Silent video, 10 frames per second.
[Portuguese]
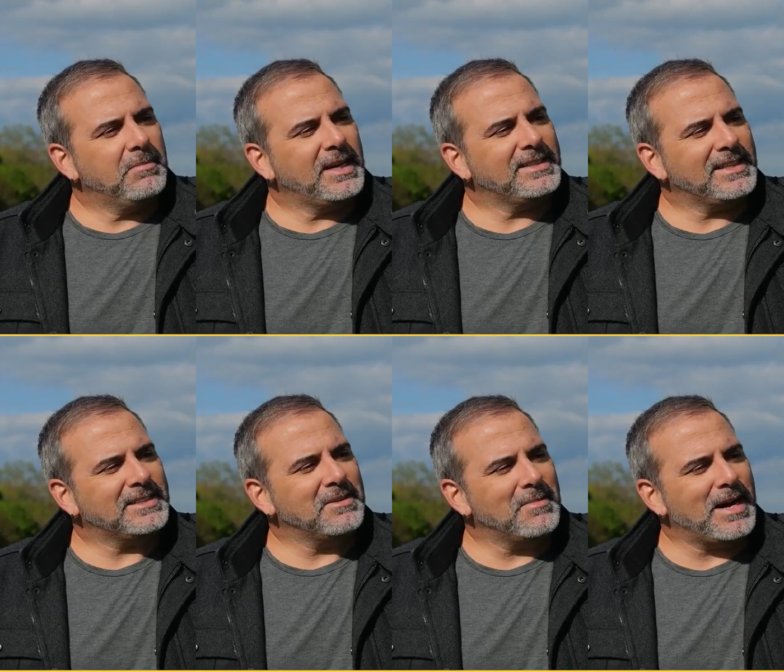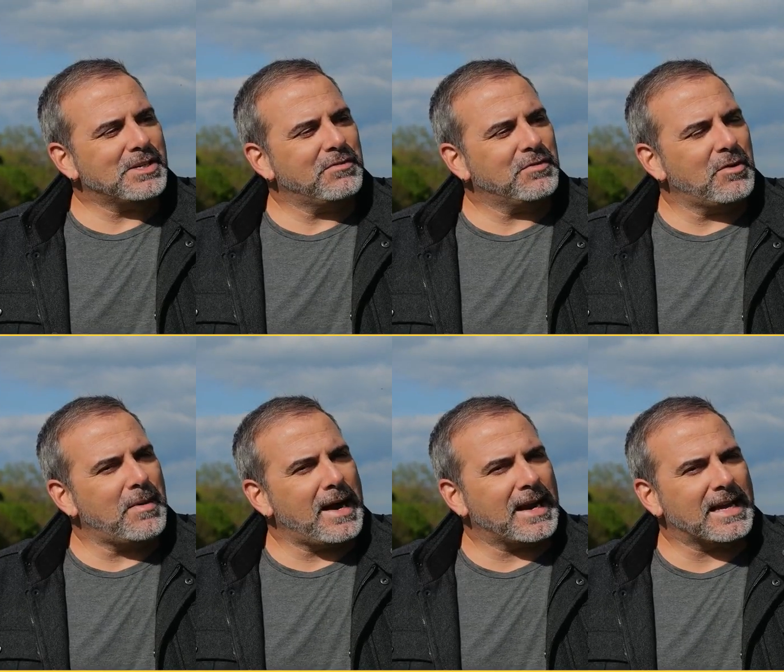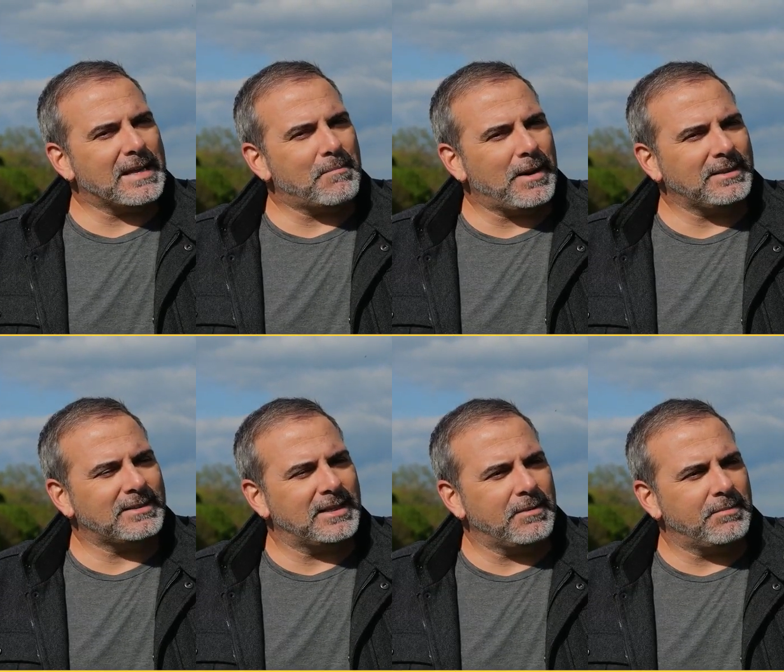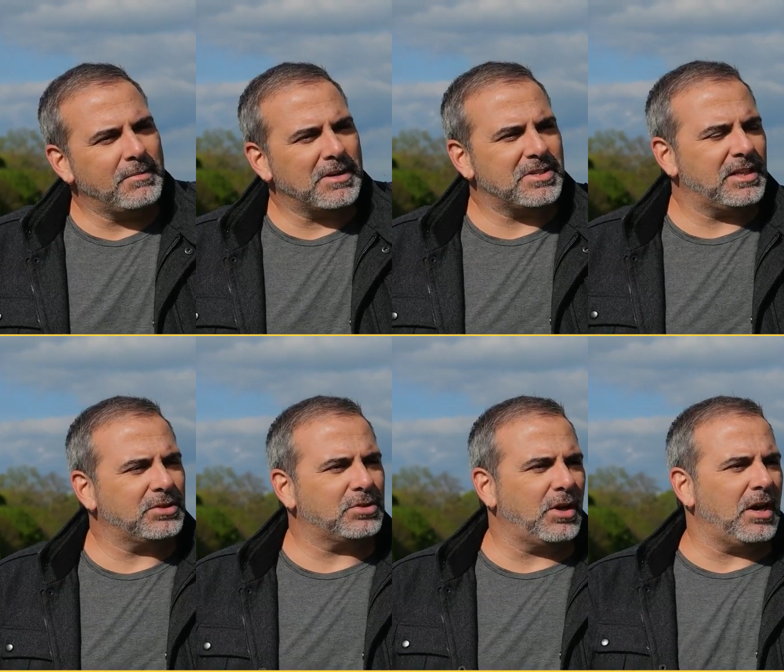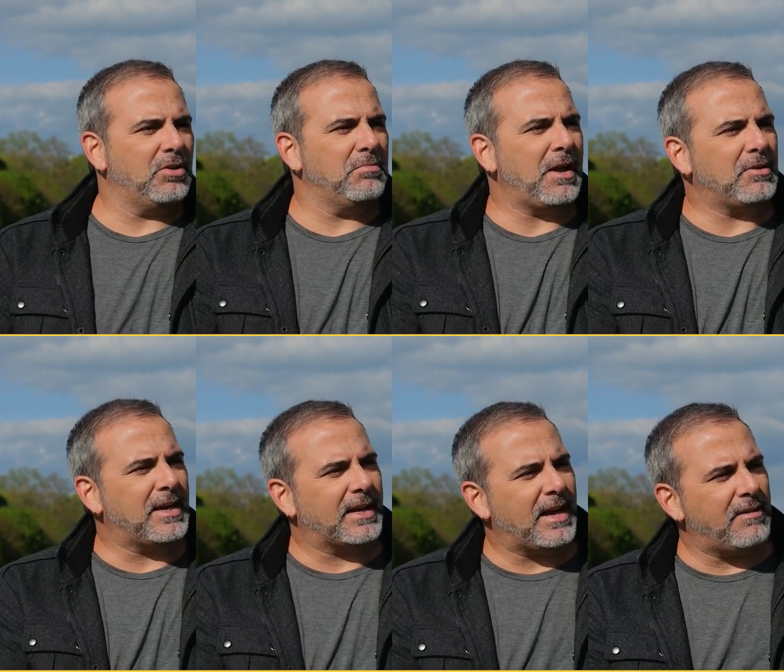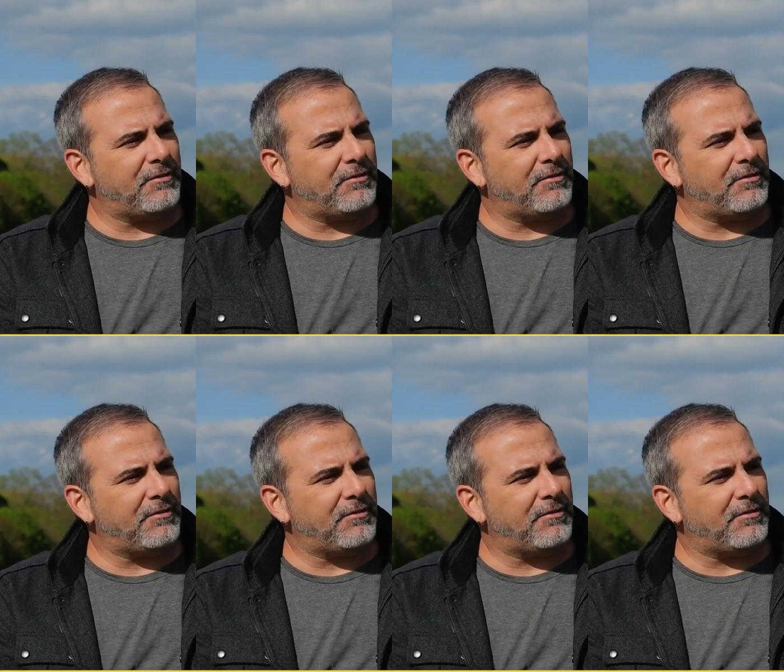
Mas essa imagem ficou marcada para sempre. Imagina só, no meio da Guerra